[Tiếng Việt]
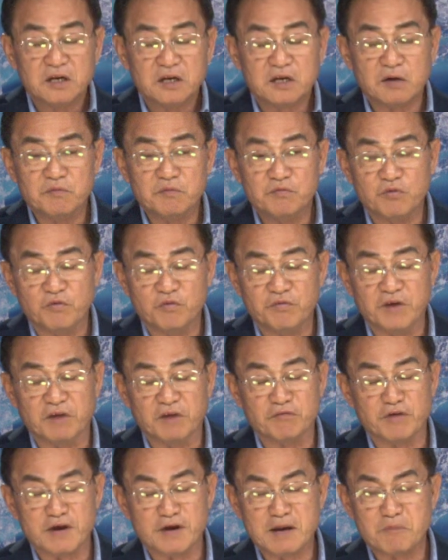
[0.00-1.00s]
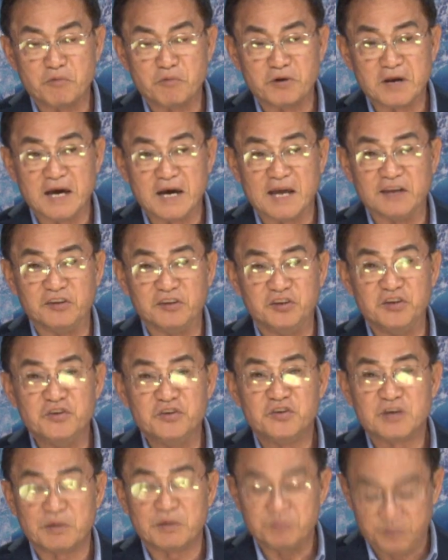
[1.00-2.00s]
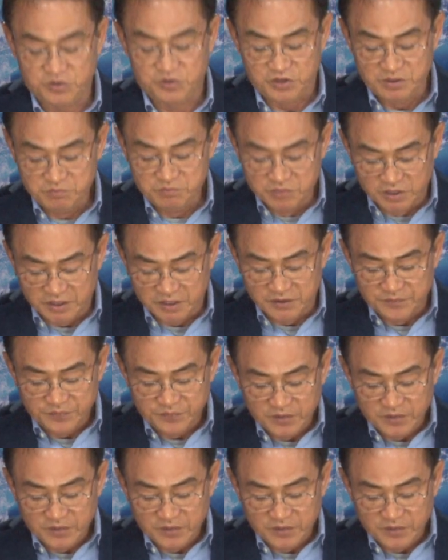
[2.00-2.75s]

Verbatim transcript: trong vụ việc vào năm 1990